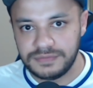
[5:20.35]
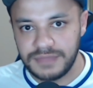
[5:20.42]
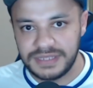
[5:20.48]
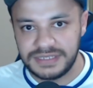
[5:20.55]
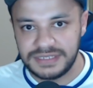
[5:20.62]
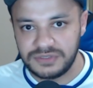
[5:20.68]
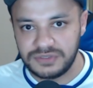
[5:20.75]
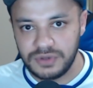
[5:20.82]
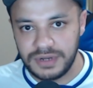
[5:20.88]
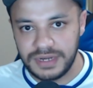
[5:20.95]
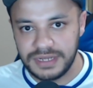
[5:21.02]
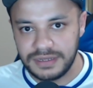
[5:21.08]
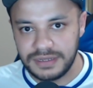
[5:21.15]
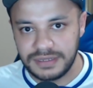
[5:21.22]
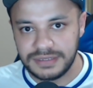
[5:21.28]
nessa
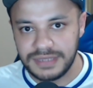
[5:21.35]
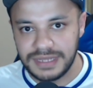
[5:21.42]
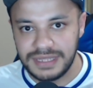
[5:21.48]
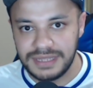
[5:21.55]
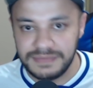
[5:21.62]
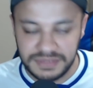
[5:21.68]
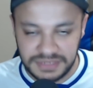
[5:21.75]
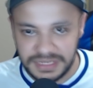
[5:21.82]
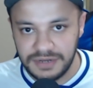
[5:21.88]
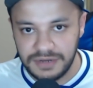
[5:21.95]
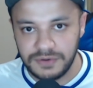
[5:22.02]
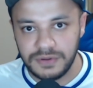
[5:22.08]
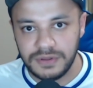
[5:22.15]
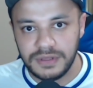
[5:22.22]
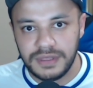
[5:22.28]
história da
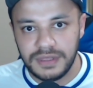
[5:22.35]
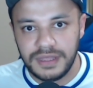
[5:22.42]
demissão